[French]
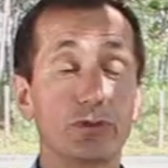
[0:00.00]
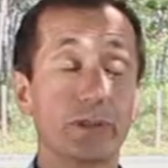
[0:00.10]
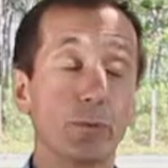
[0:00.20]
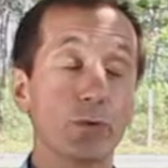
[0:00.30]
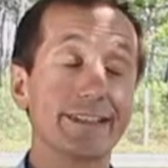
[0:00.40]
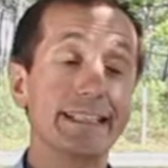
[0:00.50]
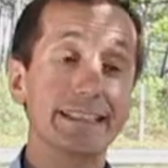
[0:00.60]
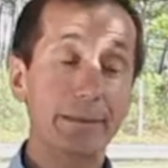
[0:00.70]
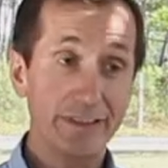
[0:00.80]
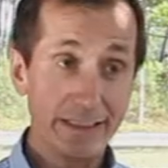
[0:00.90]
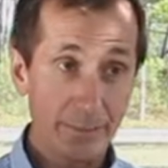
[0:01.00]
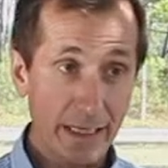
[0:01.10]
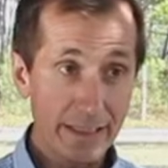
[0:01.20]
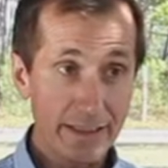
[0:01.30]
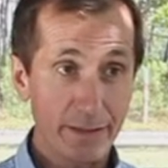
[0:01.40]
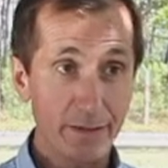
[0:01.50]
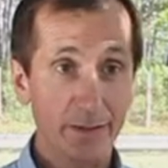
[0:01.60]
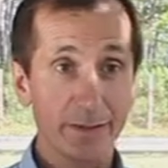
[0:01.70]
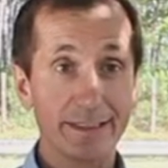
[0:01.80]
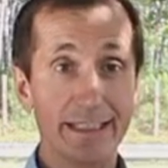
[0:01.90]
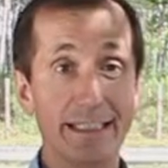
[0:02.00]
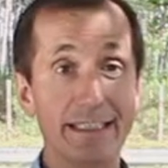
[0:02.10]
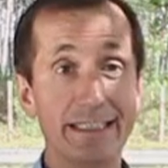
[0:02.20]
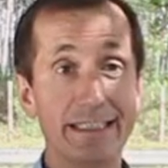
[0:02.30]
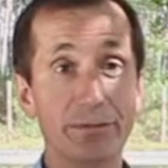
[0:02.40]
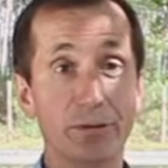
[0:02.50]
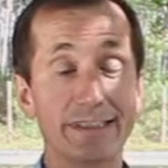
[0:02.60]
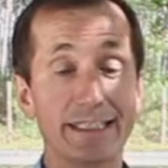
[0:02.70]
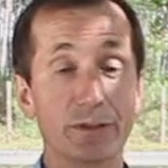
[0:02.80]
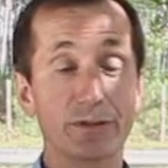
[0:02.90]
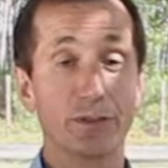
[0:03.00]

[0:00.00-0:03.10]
C'est mon septième C-Space euh, cette année, pour ses 50